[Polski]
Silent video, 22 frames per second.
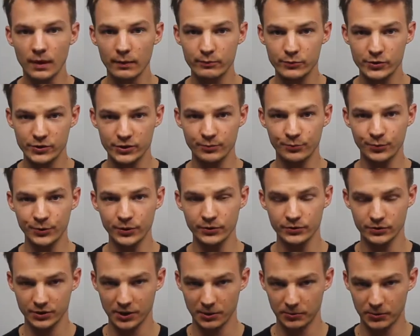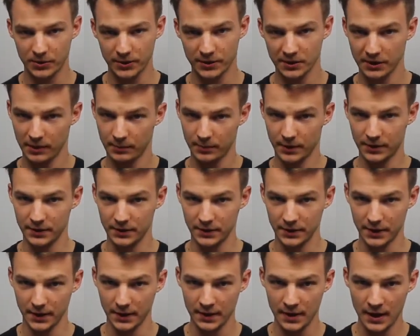Przystępując do nauki gry na
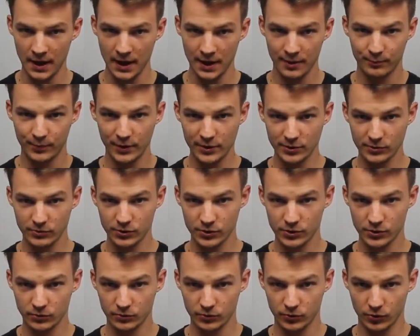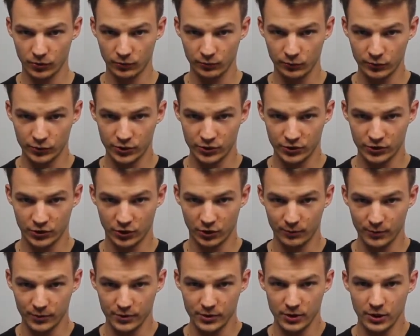pianinie, pierwszą rzeczą, którą musisz
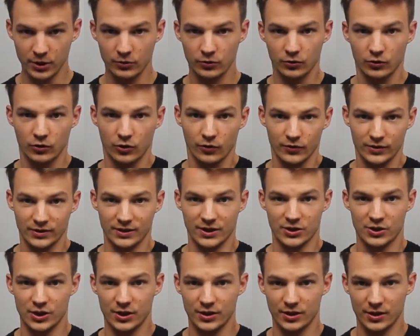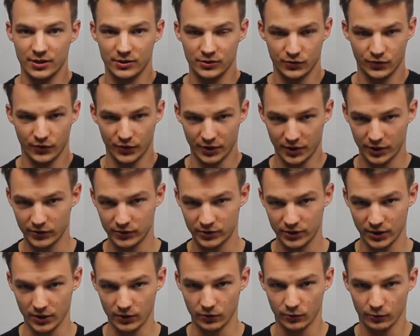zrobić, to wyznaczenie swojego
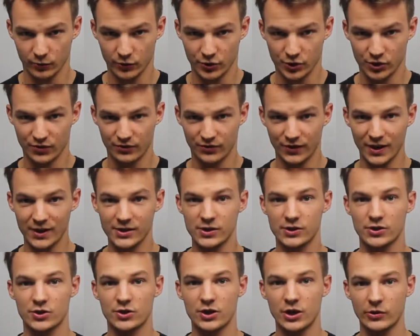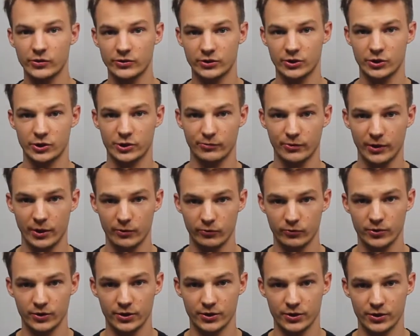celu. Musisz wiedzieć, czego chcesz się
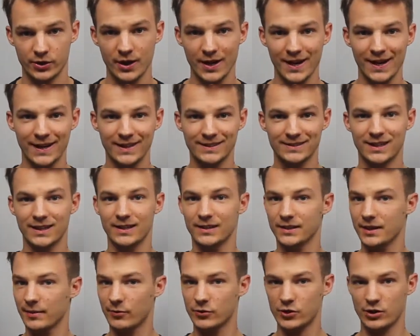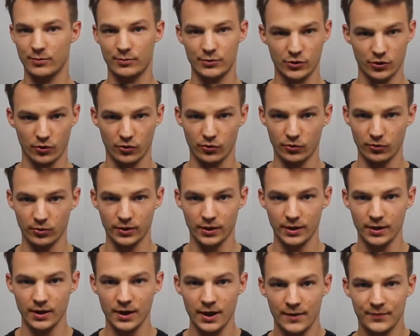nauczyć. Cel nie może być
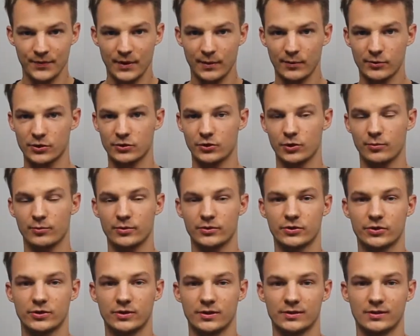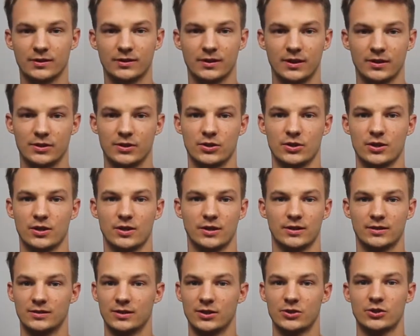ogólny, nie może to być coś na zasadzie, że
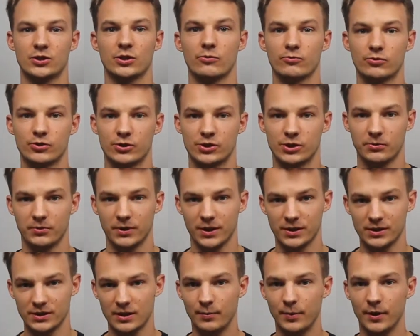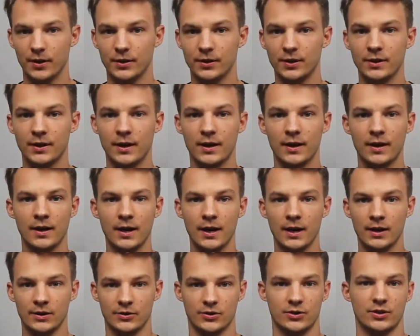chcesz nauczyć się grać na pianinie,
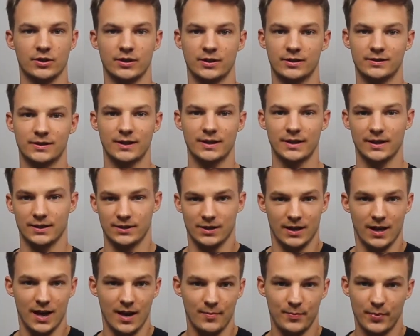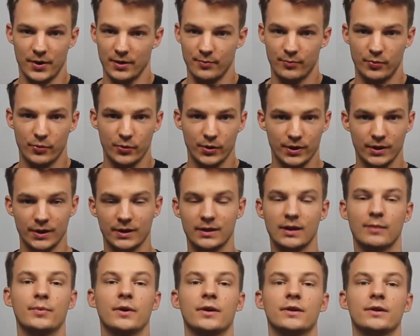czy chcę grać lepiej, płynniej
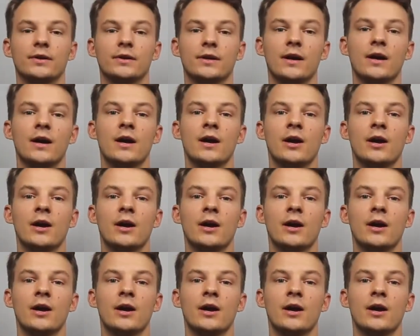na pianinie.